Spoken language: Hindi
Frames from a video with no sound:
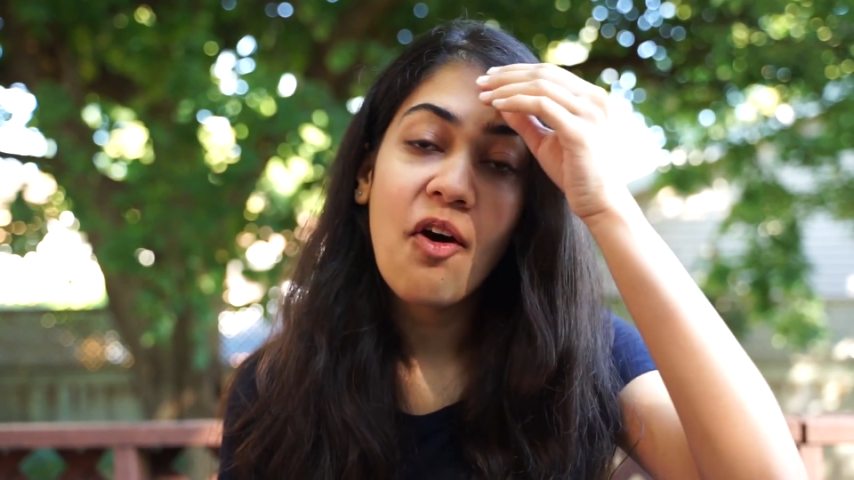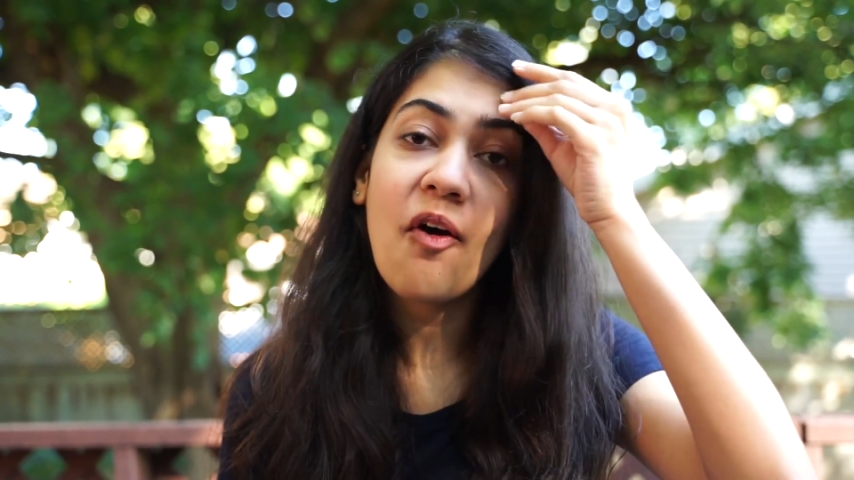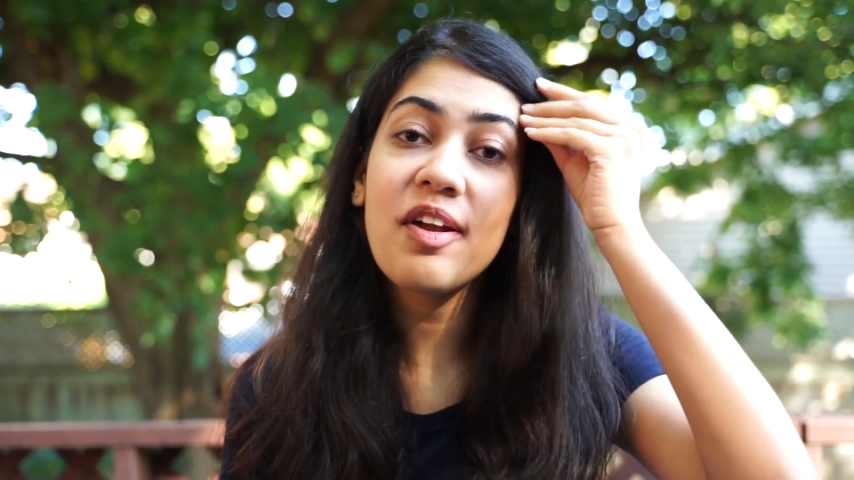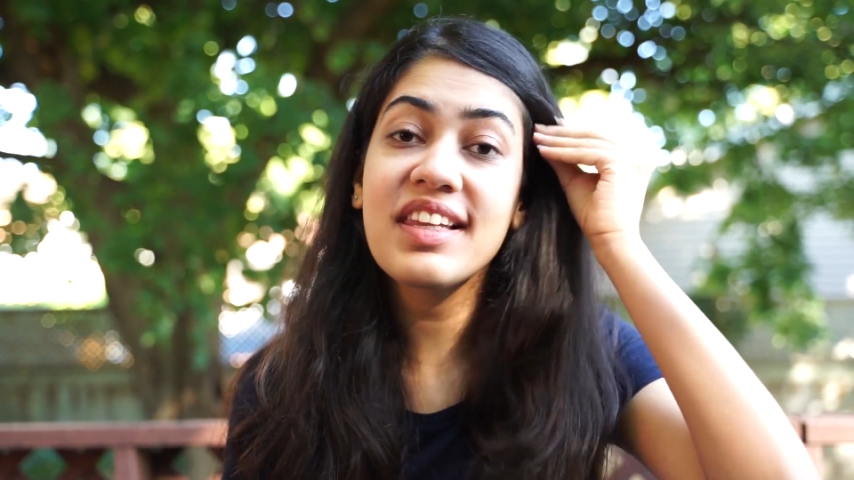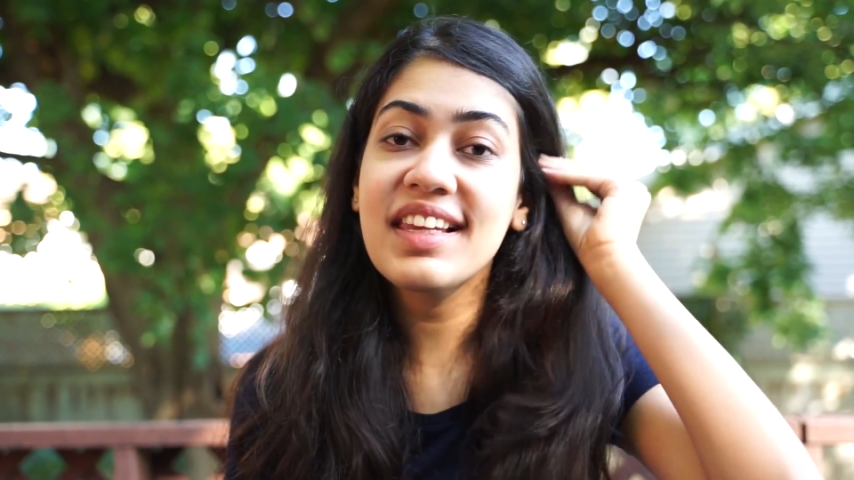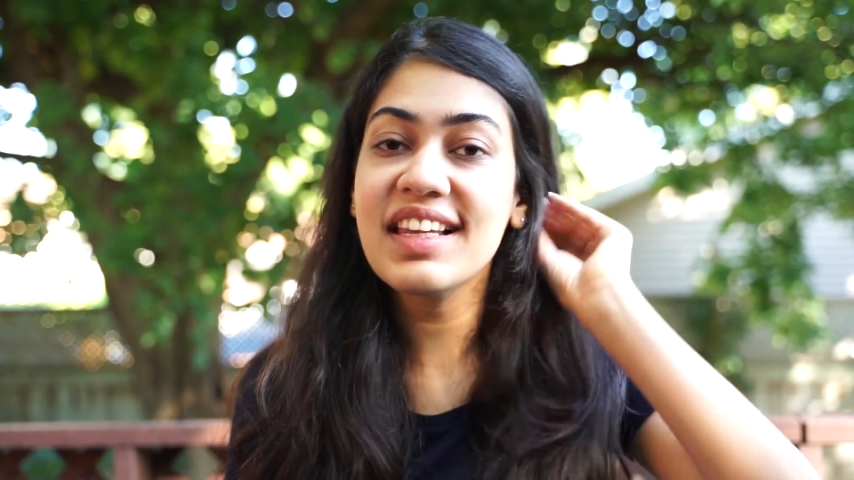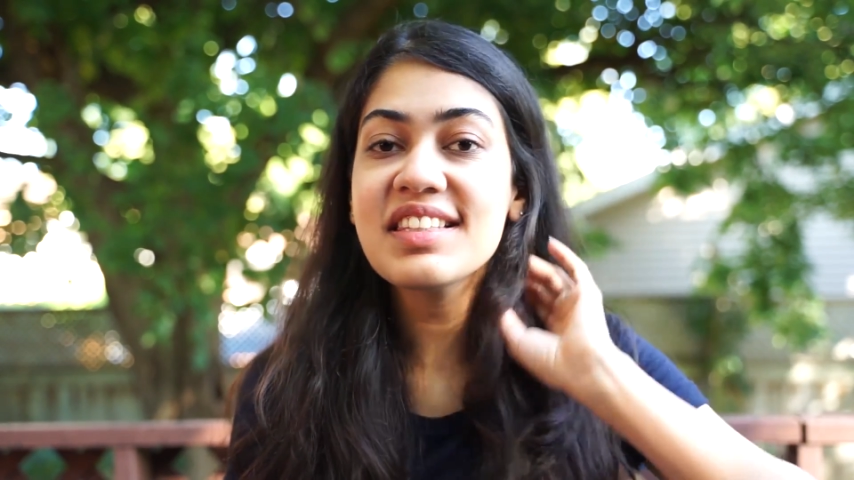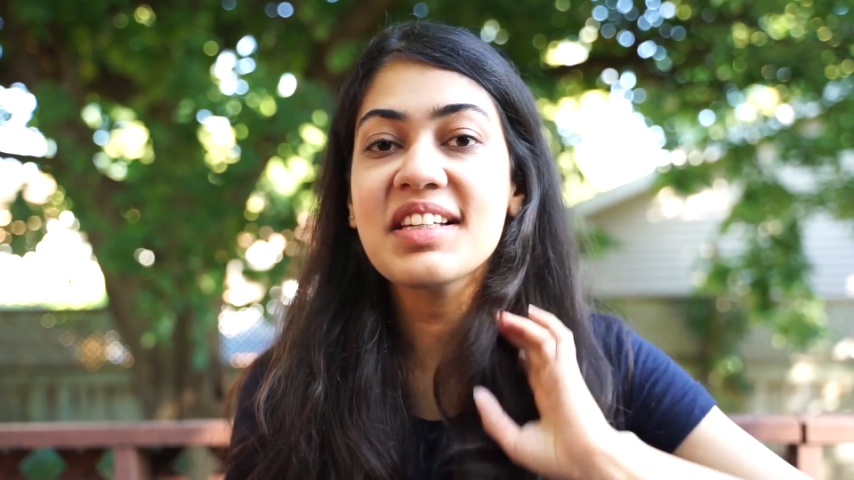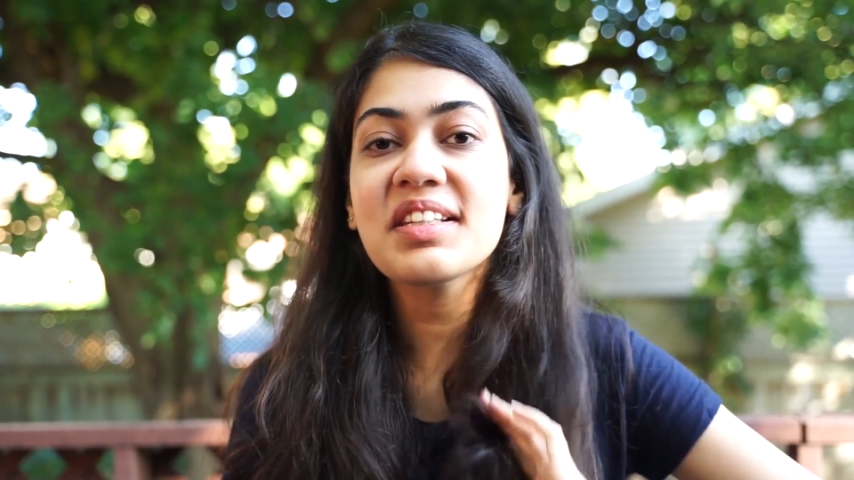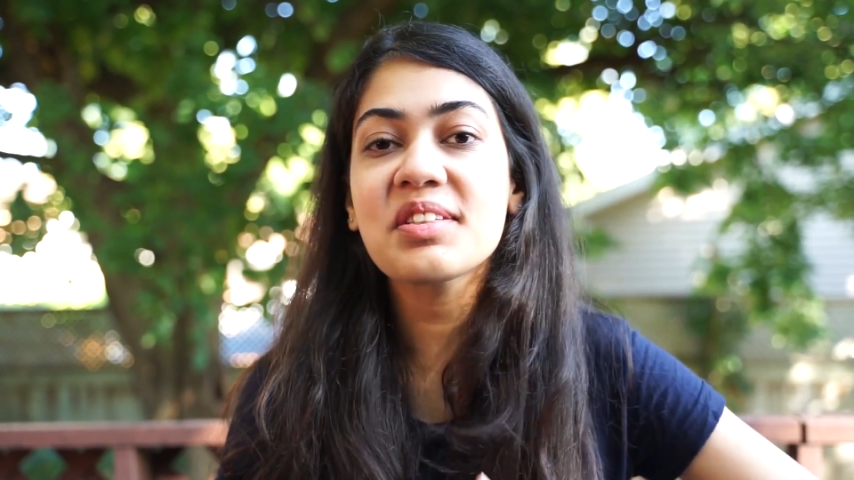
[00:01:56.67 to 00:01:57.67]
और ये
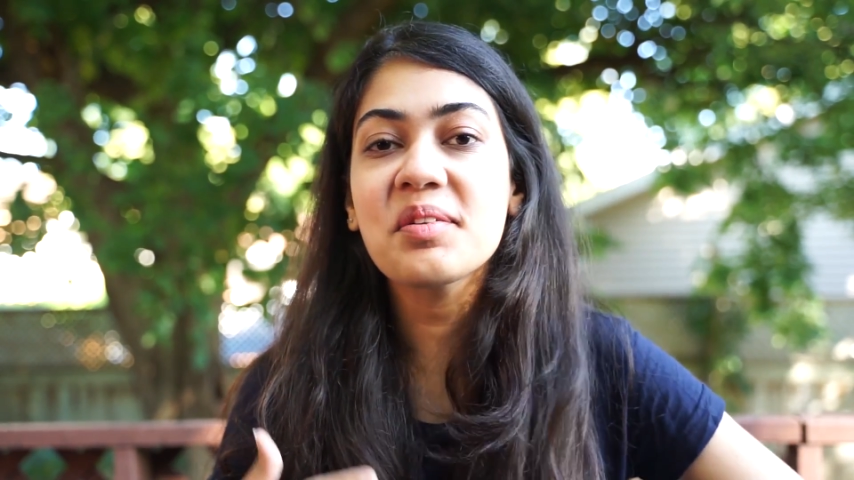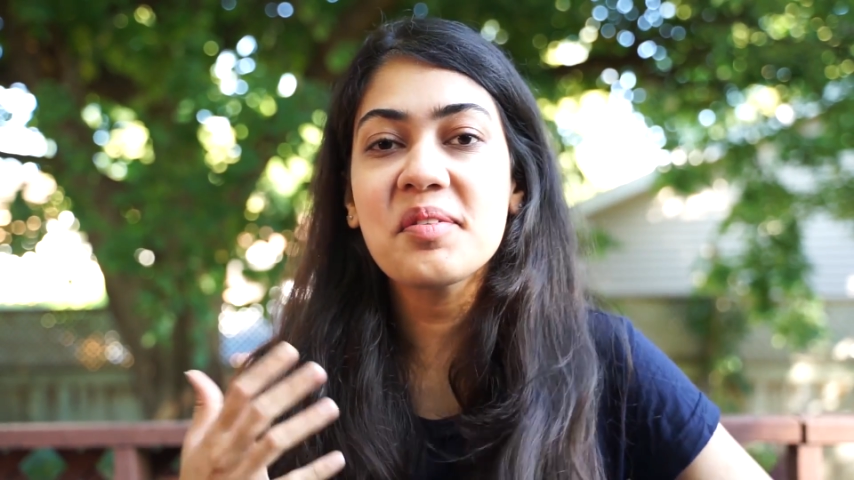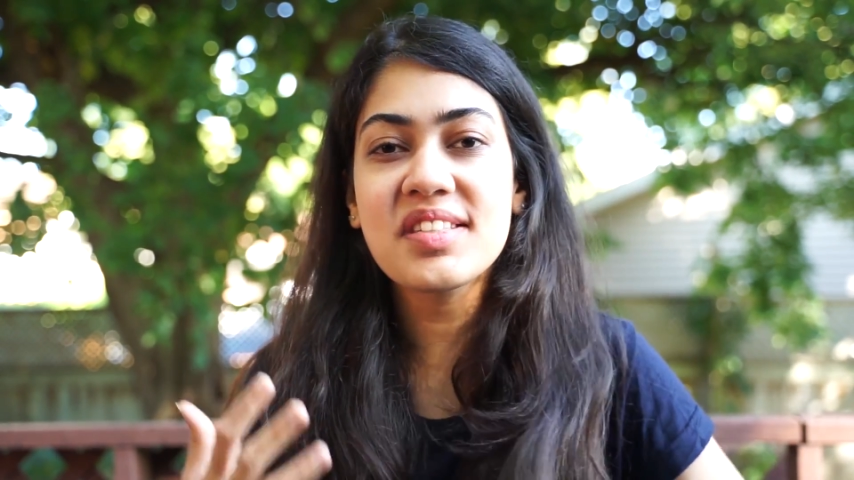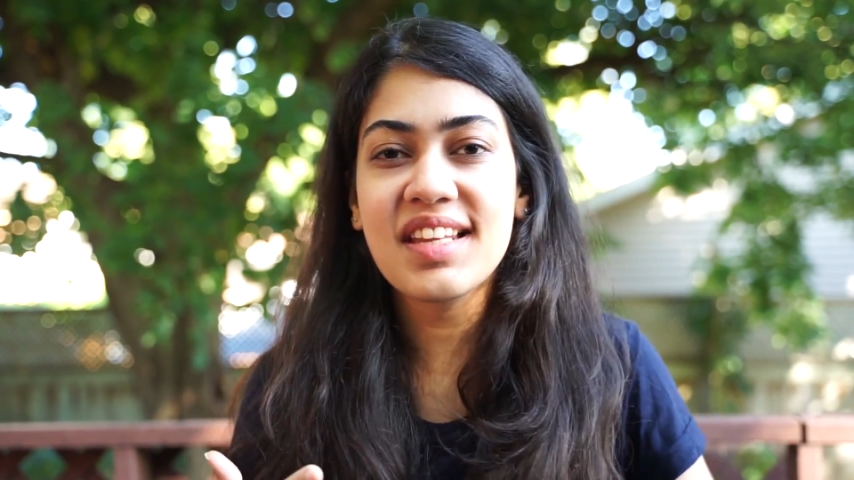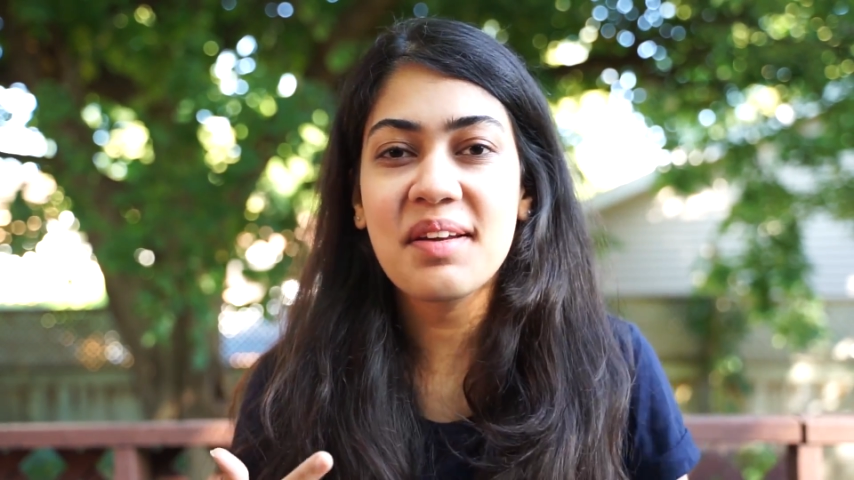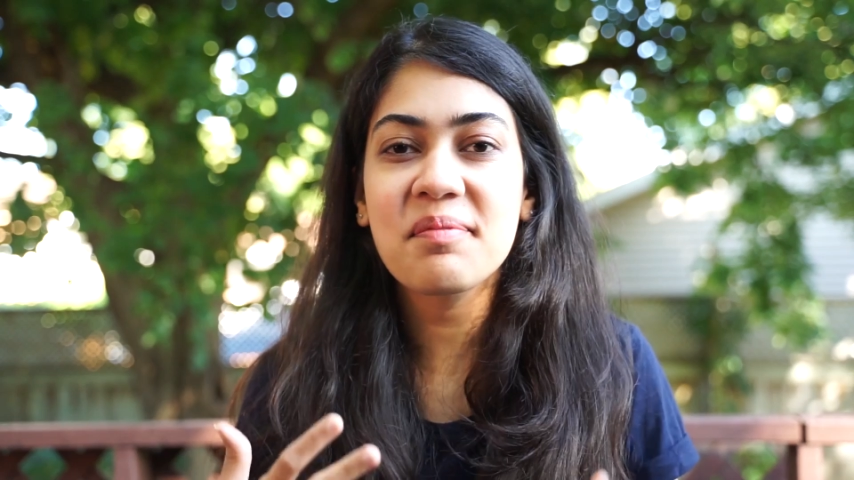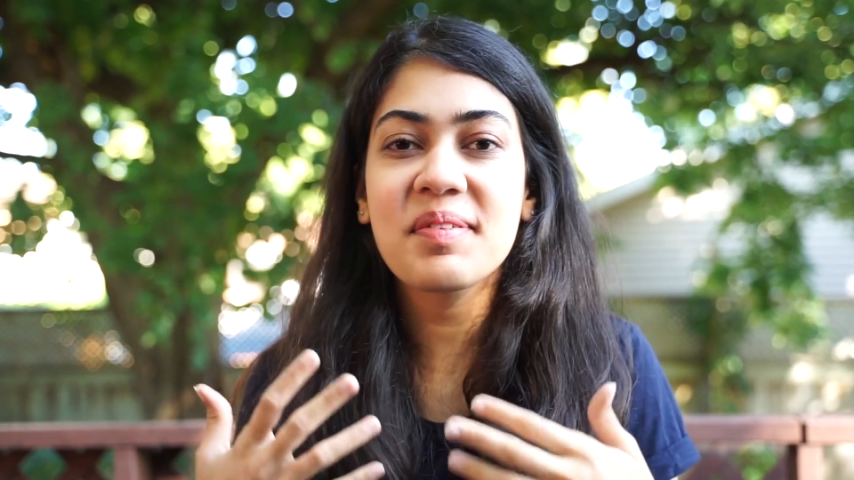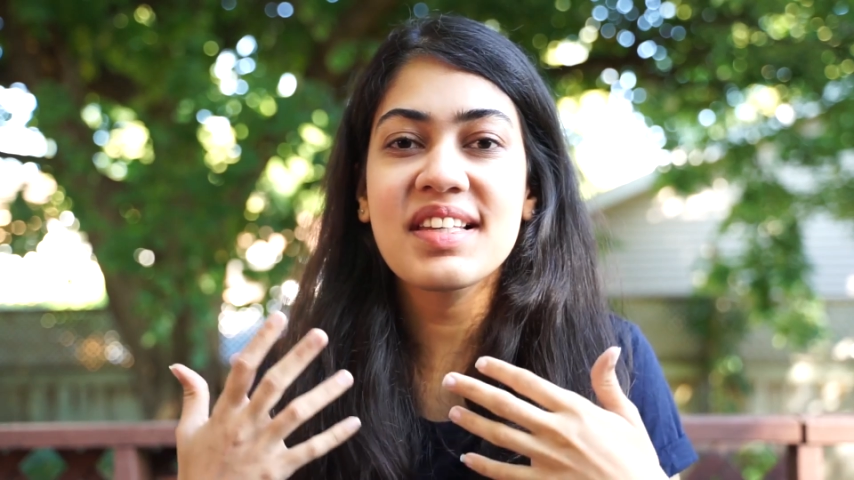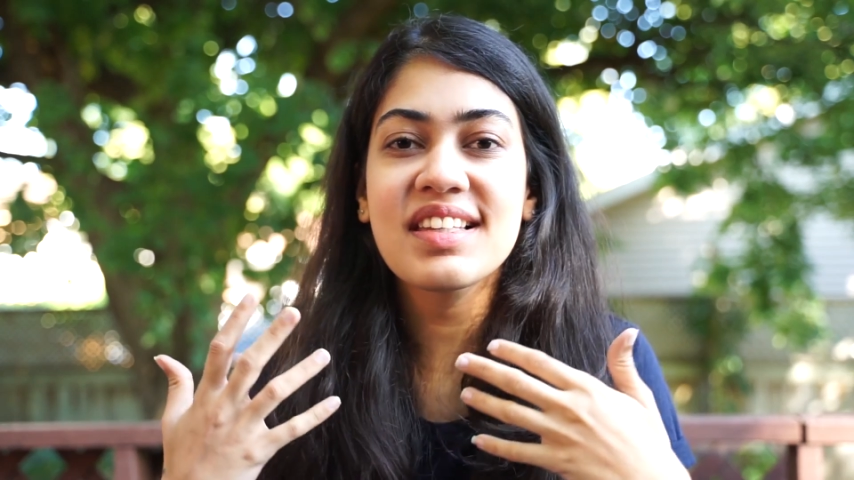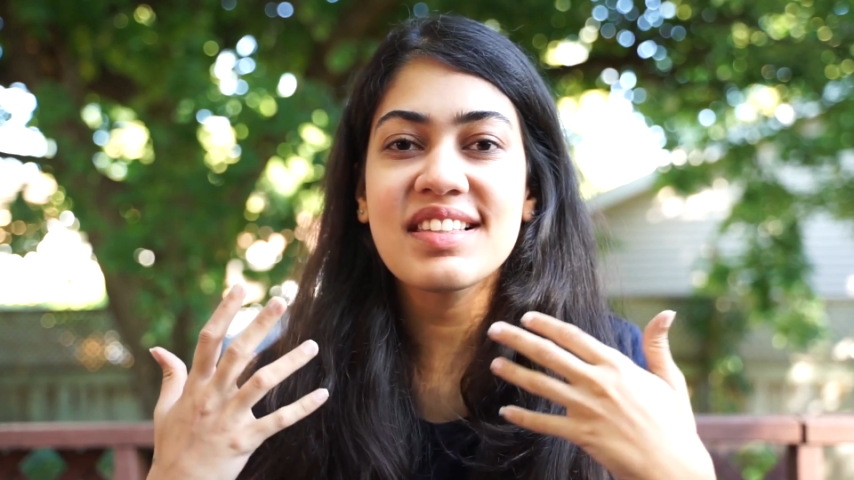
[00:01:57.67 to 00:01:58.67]
चीज़ उस टाइम पे